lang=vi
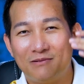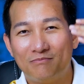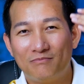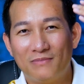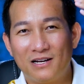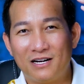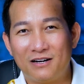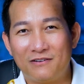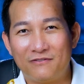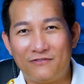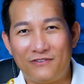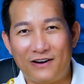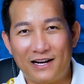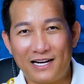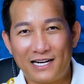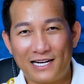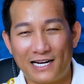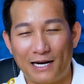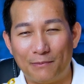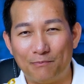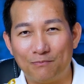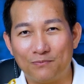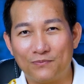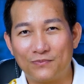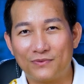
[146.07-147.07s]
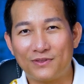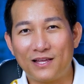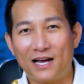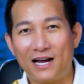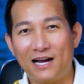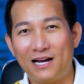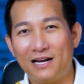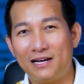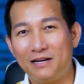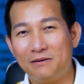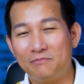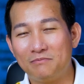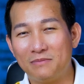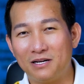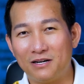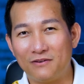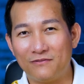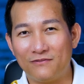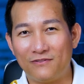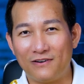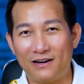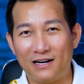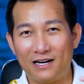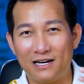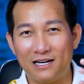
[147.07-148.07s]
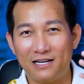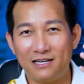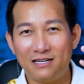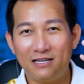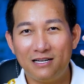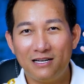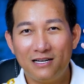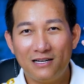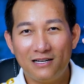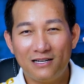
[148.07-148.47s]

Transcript: mình phải cầm tay mình phải